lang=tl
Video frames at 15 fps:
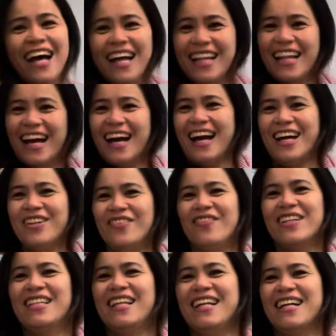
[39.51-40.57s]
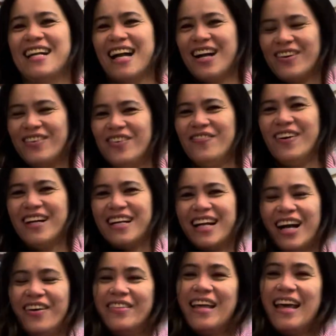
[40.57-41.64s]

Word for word: Nakaano pa talaga ako panggap.